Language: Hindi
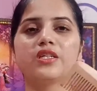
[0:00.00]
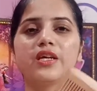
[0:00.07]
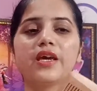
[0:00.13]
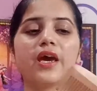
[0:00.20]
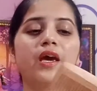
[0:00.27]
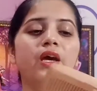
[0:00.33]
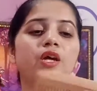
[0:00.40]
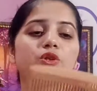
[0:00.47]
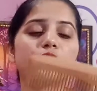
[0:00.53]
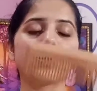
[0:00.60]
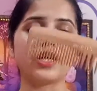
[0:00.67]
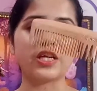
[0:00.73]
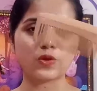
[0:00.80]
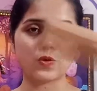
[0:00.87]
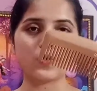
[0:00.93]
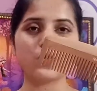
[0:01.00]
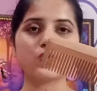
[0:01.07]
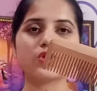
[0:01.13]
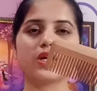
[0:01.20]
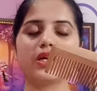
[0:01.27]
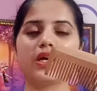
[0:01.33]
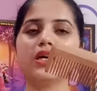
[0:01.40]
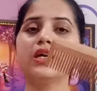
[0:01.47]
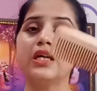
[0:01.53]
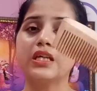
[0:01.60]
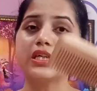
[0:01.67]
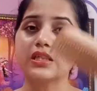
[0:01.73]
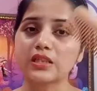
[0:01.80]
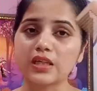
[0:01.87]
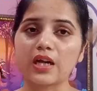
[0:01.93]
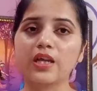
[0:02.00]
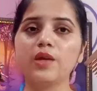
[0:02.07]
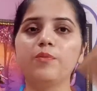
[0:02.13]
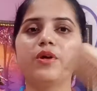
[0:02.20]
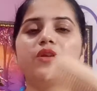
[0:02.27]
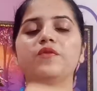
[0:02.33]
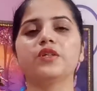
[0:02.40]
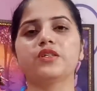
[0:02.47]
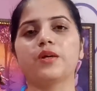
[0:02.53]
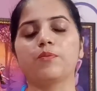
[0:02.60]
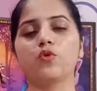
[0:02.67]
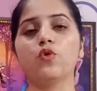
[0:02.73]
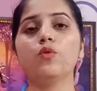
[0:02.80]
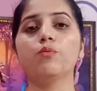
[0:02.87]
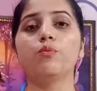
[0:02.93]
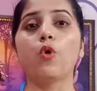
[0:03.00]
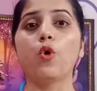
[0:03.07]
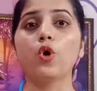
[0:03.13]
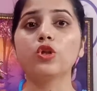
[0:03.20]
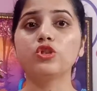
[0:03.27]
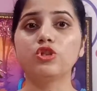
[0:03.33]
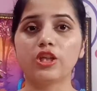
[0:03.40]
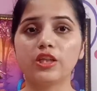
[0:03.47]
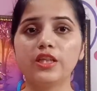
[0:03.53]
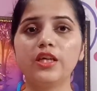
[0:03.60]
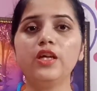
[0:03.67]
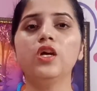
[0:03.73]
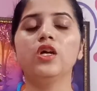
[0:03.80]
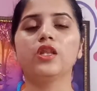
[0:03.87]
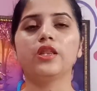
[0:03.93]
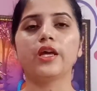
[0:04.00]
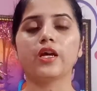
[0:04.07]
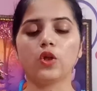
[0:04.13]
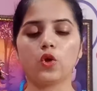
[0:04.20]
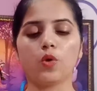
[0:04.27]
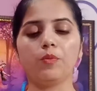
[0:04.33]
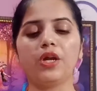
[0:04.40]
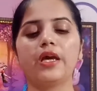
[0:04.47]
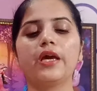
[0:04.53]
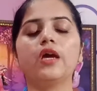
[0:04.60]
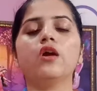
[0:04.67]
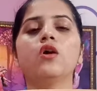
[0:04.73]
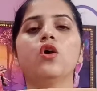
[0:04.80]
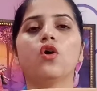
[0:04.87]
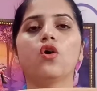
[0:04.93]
ठीक है तो इसको यूज़ करना ये सारी बेनिफिट्स आपको बहुत जल्दी देखने को मिलेंगे